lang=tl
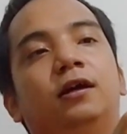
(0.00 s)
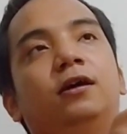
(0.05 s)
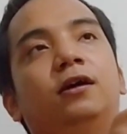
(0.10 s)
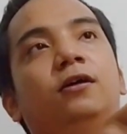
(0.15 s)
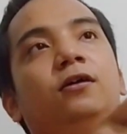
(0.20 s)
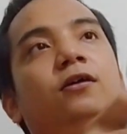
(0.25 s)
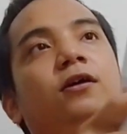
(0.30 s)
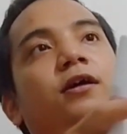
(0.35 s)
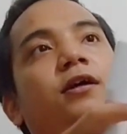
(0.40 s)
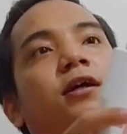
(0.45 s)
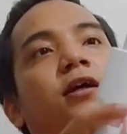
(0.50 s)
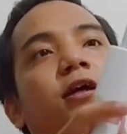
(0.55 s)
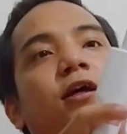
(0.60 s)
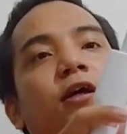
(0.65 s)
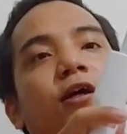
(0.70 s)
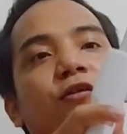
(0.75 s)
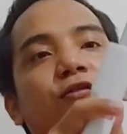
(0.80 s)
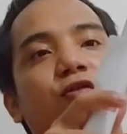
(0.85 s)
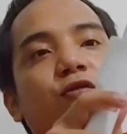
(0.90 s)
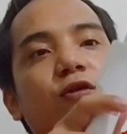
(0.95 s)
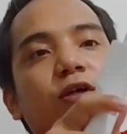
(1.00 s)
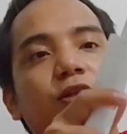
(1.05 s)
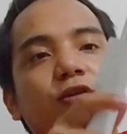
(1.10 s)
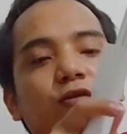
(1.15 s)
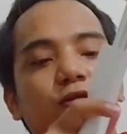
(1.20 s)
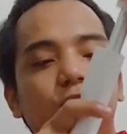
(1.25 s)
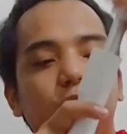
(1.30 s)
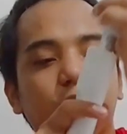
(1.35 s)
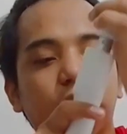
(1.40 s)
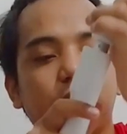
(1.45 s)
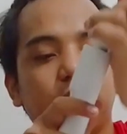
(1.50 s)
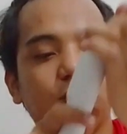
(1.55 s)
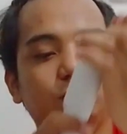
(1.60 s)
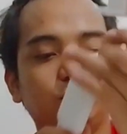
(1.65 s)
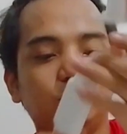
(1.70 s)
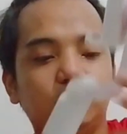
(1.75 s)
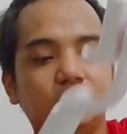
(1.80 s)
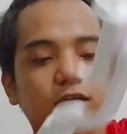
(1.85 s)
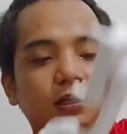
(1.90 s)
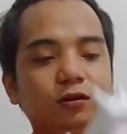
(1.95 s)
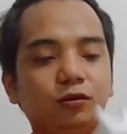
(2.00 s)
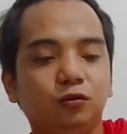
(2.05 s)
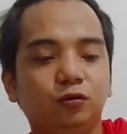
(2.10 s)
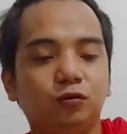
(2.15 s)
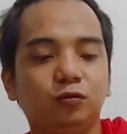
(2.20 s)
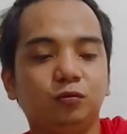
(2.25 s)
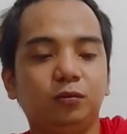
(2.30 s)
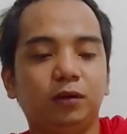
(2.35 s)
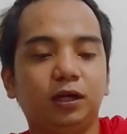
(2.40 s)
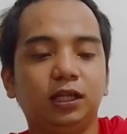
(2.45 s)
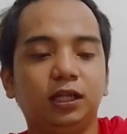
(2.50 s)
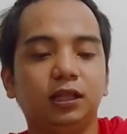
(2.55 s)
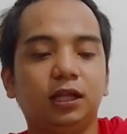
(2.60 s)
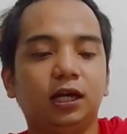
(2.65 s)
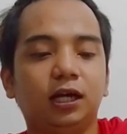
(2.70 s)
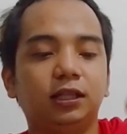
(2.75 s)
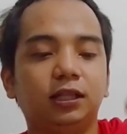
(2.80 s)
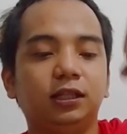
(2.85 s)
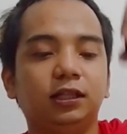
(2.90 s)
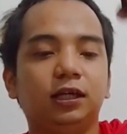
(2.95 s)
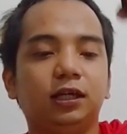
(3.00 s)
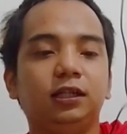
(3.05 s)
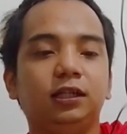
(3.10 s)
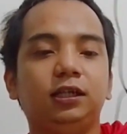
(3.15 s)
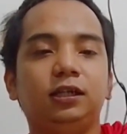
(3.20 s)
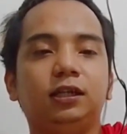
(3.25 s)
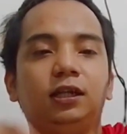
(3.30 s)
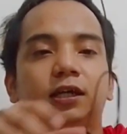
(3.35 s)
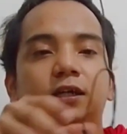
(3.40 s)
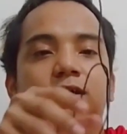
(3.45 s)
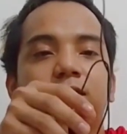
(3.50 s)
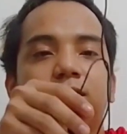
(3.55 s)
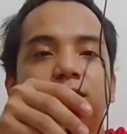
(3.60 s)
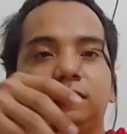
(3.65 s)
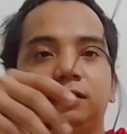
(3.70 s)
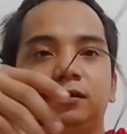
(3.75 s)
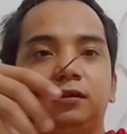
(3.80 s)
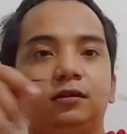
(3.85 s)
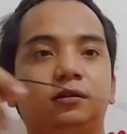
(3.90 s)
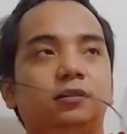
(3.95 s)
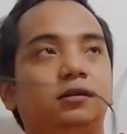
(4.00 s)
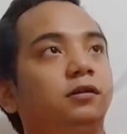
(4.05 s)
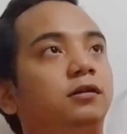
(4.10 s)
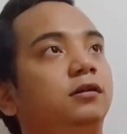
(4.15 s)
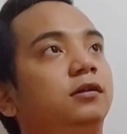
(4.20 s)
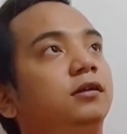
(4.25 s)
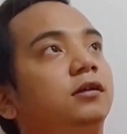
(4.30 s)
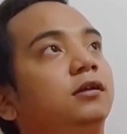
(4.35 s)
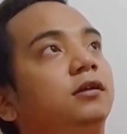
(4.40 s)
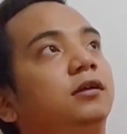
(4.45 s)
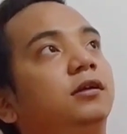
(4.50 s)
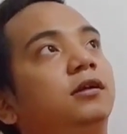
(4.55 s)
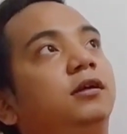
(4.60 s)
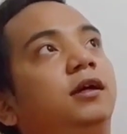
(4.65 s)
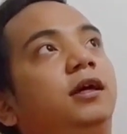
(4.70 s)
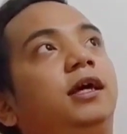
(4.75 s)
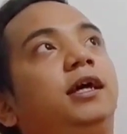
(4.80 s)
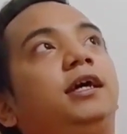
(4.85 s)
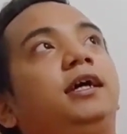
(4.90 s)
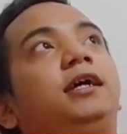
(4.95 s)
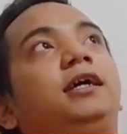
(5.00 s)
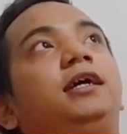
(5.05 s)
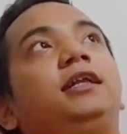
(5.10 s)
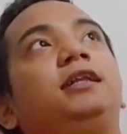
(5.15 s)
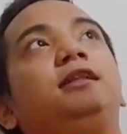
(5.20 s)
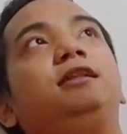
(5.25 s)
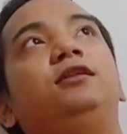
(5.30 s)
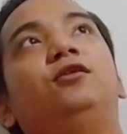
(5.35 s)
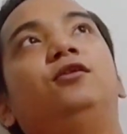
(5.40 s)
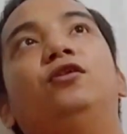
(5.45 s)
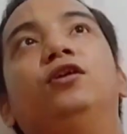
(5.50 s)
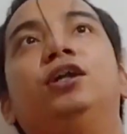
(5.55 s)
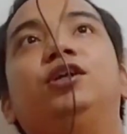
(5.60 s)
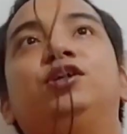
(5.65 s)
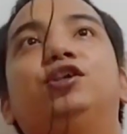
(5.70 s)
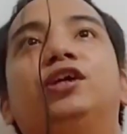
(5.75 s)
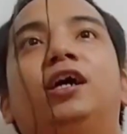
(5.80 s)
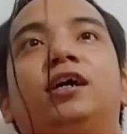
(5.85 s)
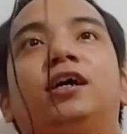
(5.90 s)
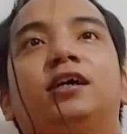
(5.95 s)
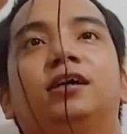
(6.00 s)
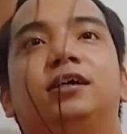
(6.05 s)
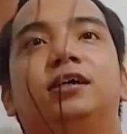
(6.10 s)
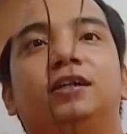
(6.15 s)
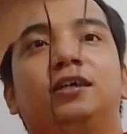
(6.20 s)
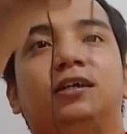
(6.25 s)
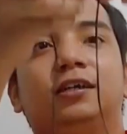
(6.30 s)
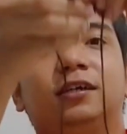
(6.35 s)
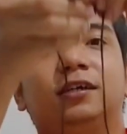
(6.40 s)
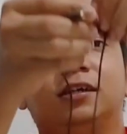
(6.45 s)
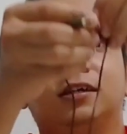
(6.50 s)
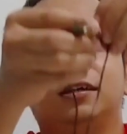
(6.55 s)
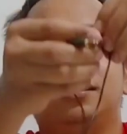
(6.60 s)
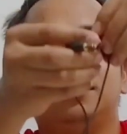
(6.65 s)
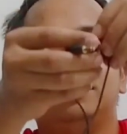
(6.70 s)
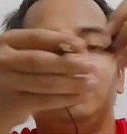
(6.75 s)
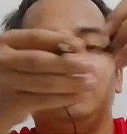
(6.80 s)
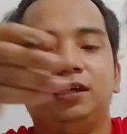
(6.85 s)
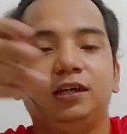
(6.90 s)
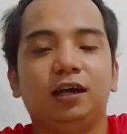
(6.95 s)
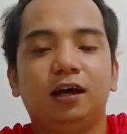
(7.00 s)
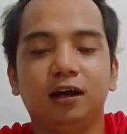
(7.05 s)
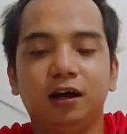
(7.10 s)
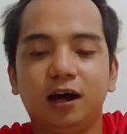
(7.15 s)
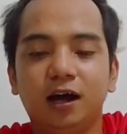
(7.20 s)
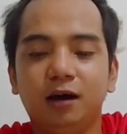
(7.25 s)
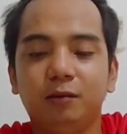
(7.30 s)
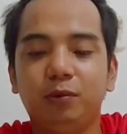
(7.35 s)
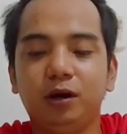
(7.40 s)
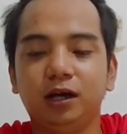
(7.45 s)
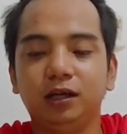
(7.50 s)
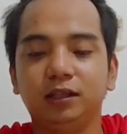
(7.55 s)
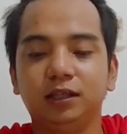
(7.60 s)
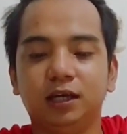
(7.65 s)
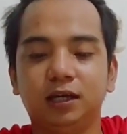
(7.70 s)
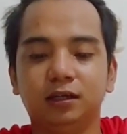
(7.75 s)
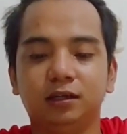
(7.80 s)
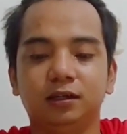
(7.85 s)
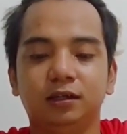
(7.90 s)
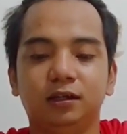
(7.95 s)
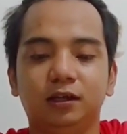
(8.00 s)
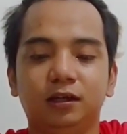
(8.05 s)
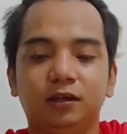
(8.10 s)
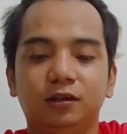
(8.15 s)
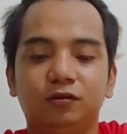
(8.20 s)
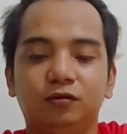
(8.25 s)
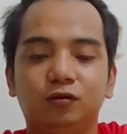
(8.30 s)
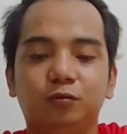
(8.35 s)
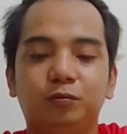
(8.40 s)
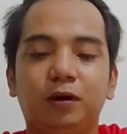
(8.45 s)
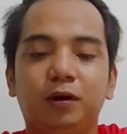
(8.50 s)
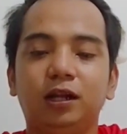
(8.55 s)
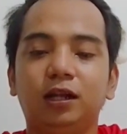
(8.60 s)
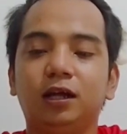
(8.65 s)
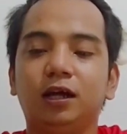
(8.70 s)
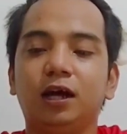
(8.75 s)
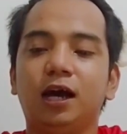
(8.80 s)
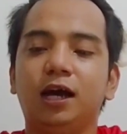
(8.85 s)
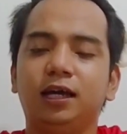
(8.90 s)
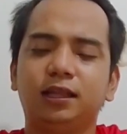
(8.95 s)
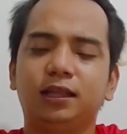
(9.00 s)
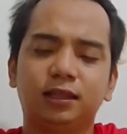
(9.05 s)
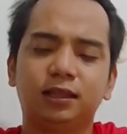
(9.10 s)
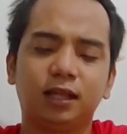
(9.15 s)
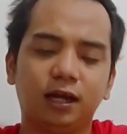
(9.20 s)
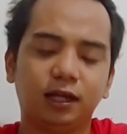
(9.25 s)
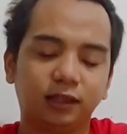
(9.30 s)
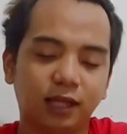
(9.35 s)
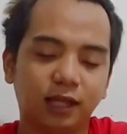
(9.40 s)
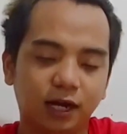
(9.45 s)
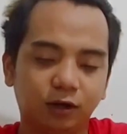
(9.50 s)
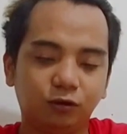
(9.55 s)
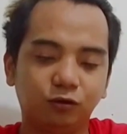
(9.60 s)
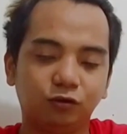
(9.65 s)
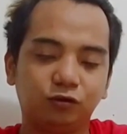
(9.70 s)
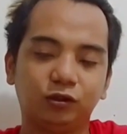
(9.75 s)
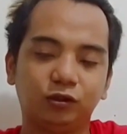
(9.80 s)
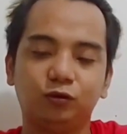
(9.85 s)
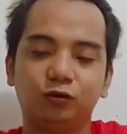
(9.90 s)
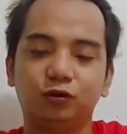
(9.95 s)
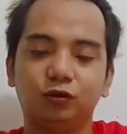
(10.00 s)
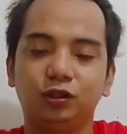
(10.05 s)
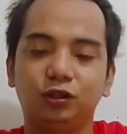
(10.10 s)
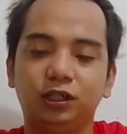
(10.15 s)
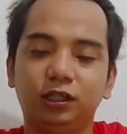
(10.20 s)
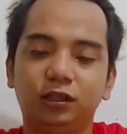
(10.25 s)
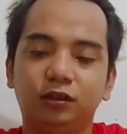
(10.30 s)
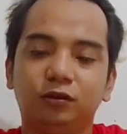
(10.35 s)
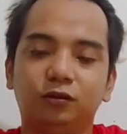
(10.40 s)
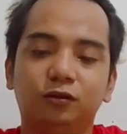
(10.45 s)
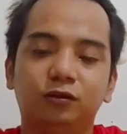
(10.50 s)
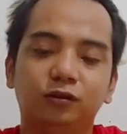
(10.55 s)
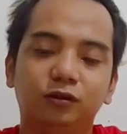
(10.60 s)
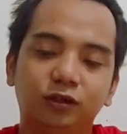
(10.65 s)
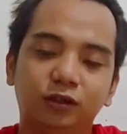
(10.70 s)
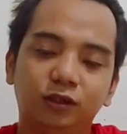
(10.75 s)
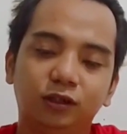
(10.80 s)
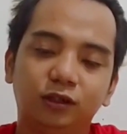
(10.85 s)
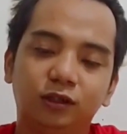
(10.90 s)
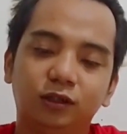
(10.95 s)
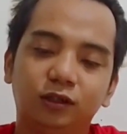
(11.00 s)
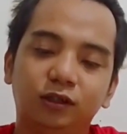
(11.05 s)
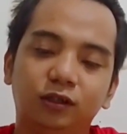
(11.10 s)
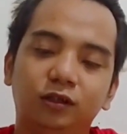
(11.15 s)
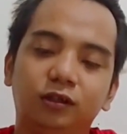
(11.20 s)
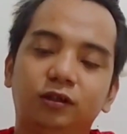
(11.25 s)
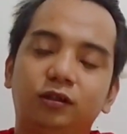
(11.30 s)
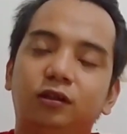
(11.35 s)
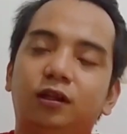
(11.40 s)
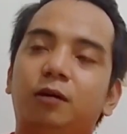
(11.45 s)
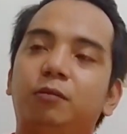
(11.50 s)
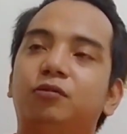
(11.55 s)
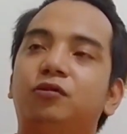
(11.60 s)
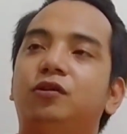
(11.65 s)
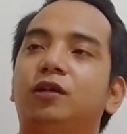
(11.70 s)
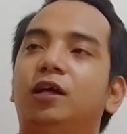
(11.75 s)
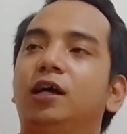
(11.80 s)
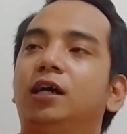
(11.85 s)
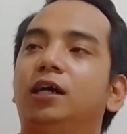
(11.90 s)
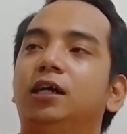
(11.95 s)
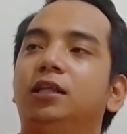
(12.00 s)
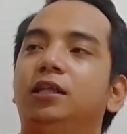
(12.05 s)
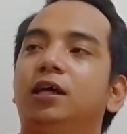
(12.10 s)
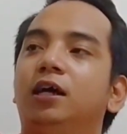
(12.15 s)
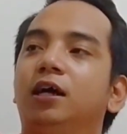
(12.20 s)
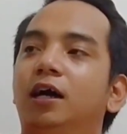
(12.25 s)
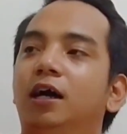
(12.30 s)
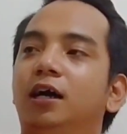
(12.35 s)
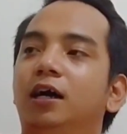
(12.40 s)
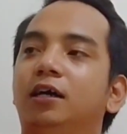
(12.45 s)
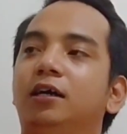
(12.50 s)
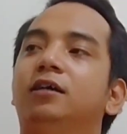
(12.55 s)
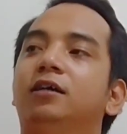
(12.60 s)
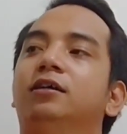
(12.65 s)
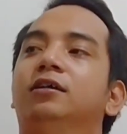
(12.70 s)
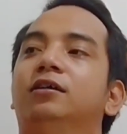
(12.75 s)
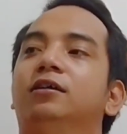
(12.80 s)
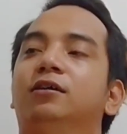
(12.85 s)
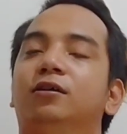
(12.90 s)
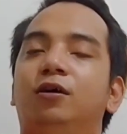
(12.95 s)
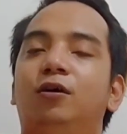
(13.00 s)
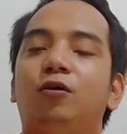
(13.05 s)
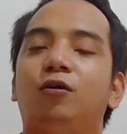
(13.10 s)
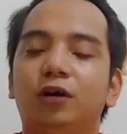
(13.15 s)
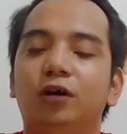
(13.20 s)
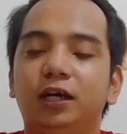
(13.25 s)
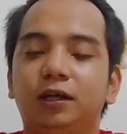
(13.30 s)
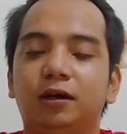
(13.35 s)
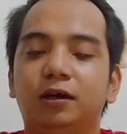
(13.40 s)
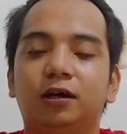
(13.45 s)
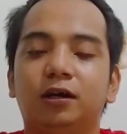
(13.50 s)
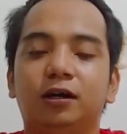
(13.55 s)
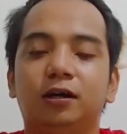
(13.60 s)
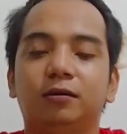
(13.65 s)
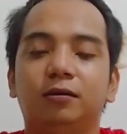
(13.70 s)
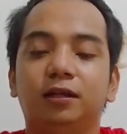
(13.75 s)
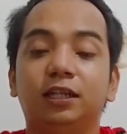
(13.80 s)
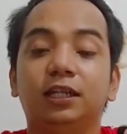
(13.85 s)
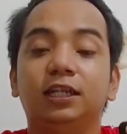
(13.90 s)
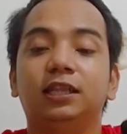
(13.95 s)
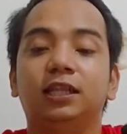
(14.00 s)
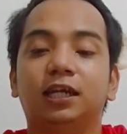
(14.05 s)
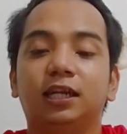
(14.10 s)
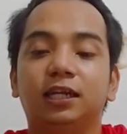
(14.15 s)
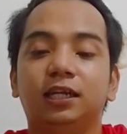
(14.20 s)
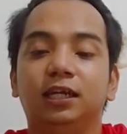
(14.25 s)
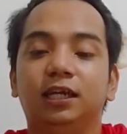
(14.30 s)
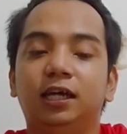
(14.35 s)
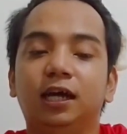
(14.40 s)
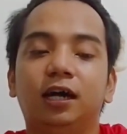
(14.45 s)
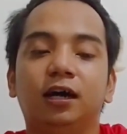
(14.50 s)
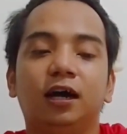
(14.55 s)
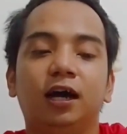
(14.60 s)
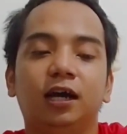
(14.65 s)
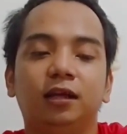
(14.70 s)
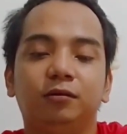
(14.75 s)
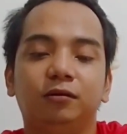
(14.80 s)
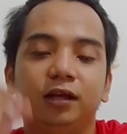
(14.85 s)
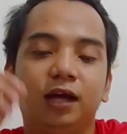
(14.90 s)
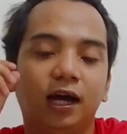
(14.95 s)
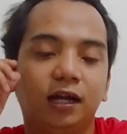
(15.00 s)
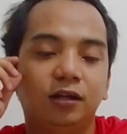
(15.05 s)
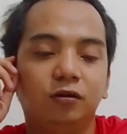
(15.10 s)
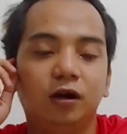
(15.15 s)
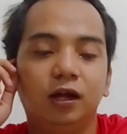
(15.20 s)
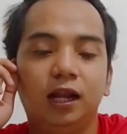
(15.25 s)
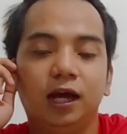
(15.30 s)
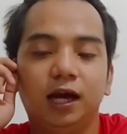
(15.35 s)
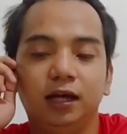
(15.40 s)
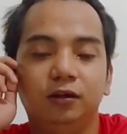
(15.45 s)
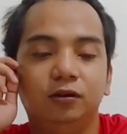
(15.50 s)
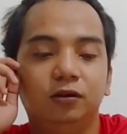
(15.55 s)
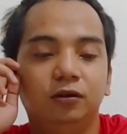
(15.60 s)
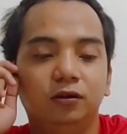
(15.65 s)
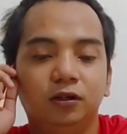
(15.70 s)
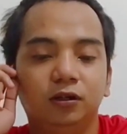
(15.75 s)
Okay. So, ito, na-try ko na rin tong mic natin kanina. And, okay siya. Kasi, ang haba niya. So, parang kahit nakatago siguro dito, tapos nakaganyan ka, okay, uh, rinig na rinig ka kahit gaano kalayo.